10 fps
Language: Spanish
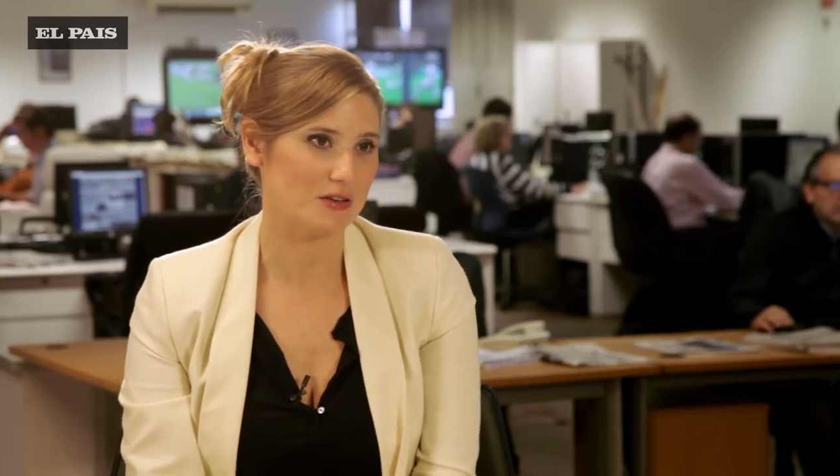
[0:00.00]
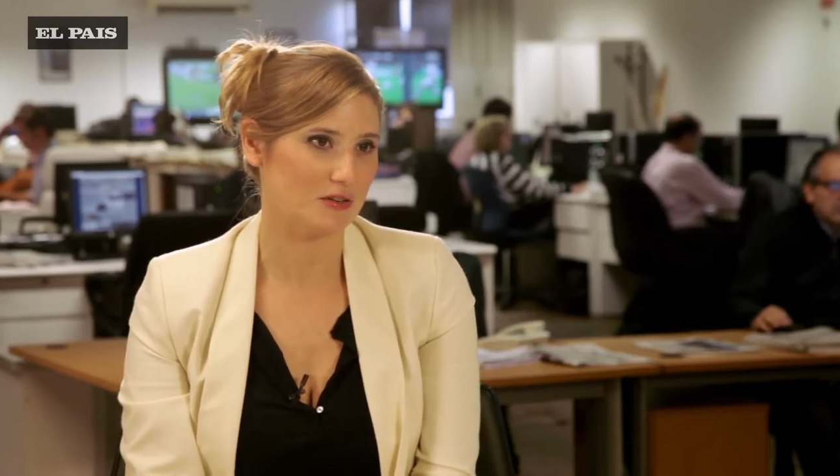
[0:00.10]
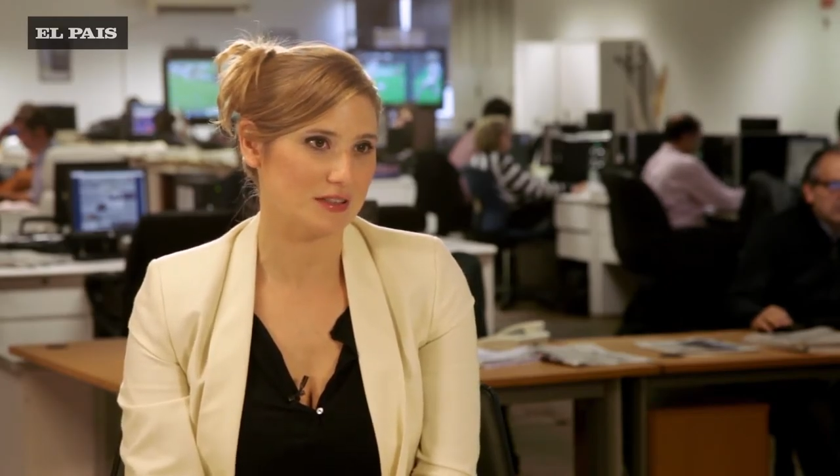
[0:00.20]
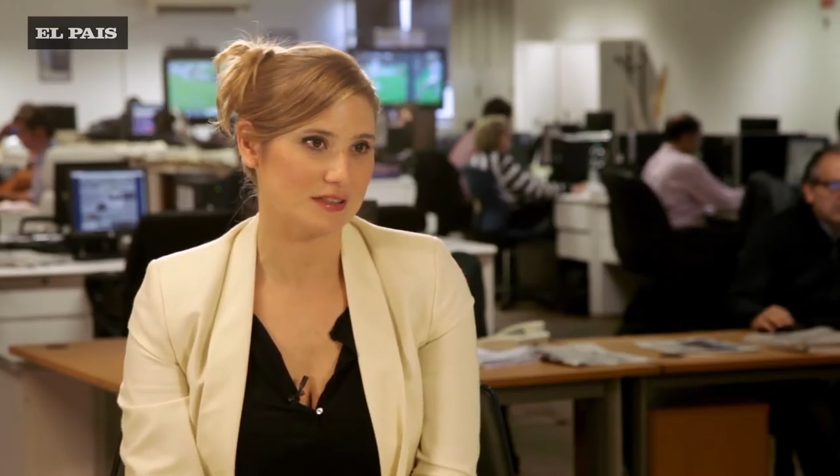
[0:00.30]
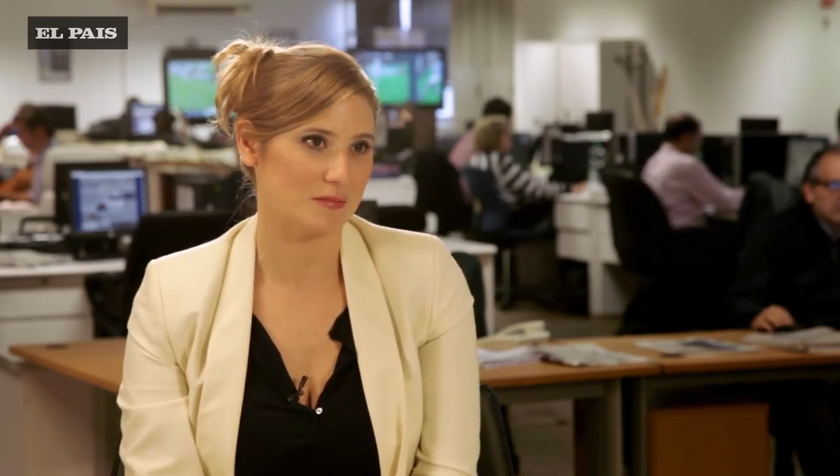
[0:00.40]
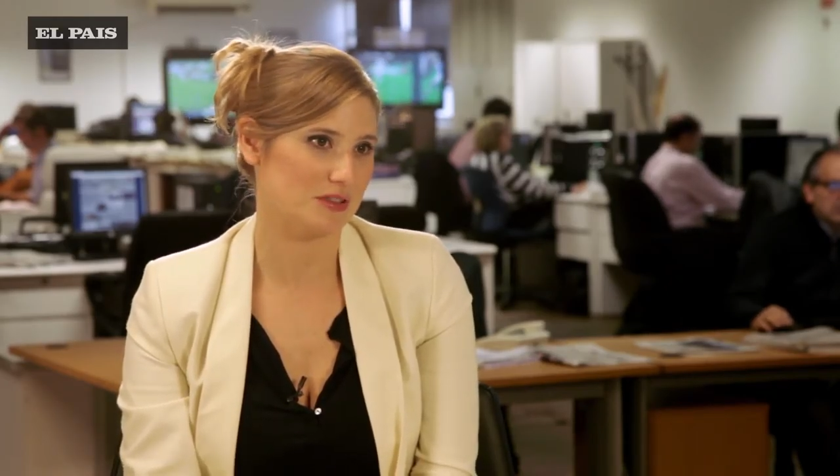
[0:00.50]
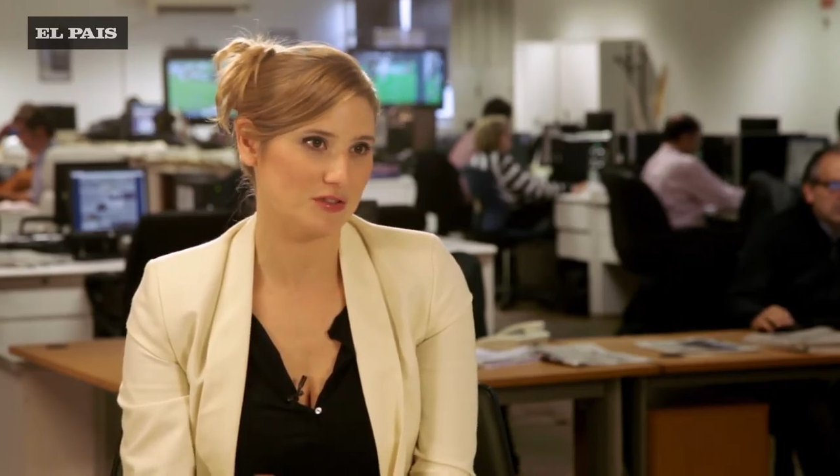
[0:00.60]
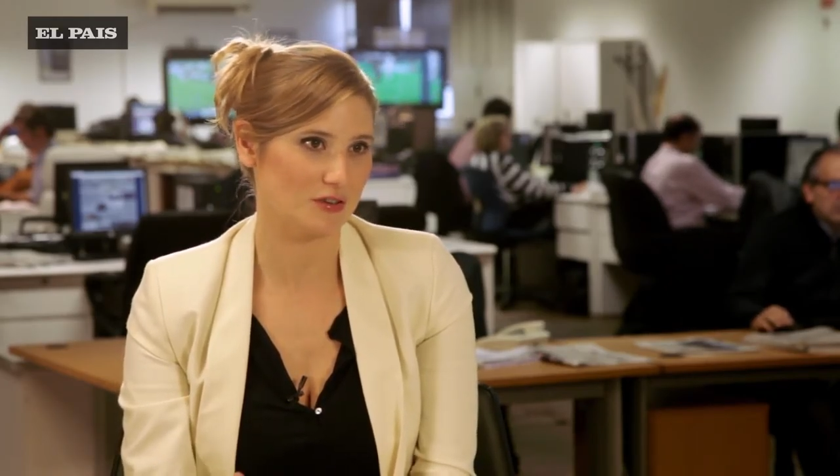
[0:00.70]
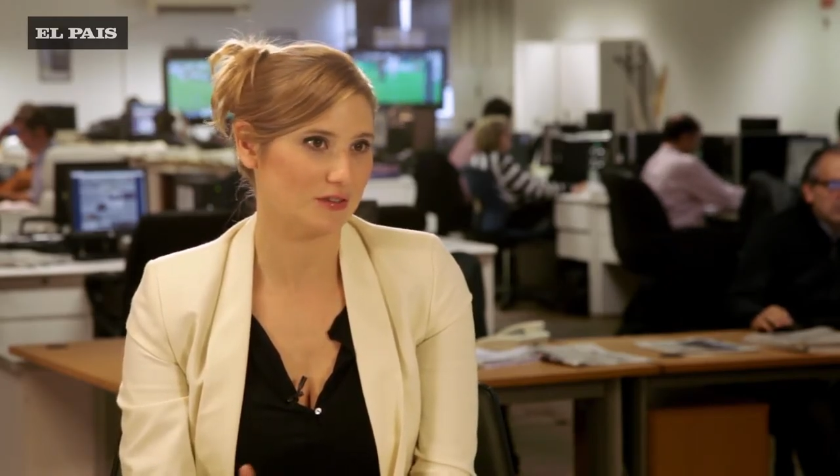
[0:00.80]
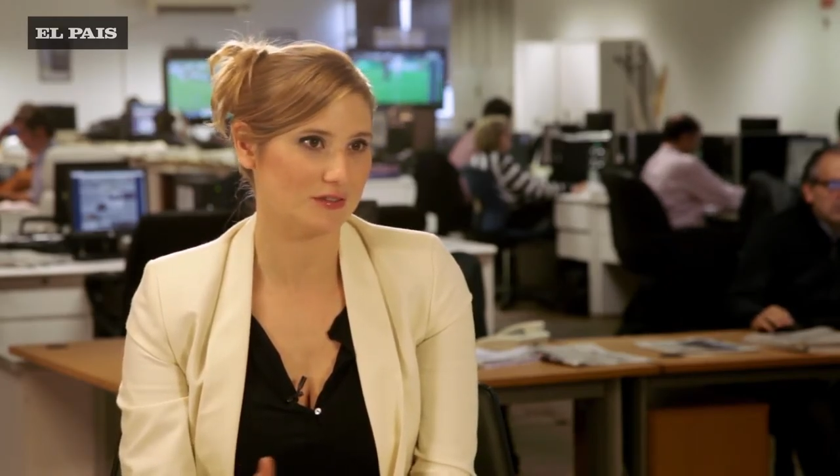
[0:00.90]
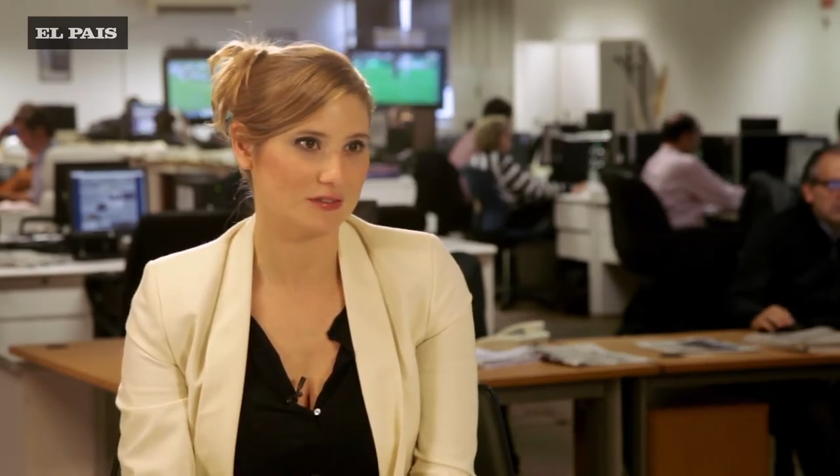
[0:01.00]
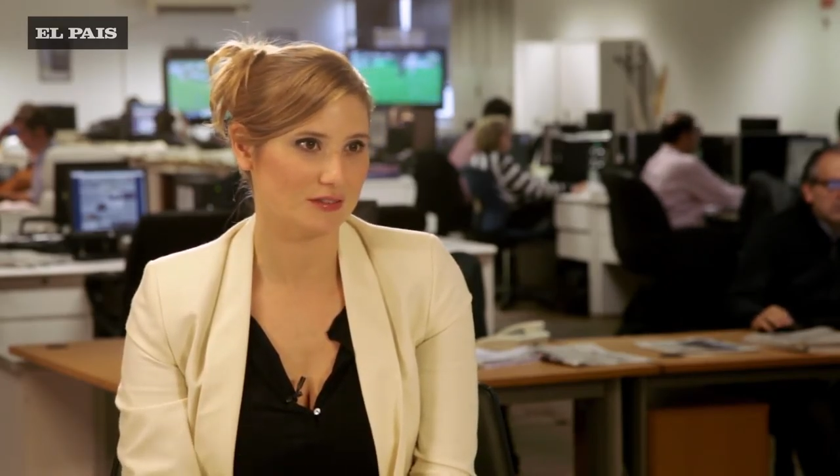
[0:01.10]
y con esa misión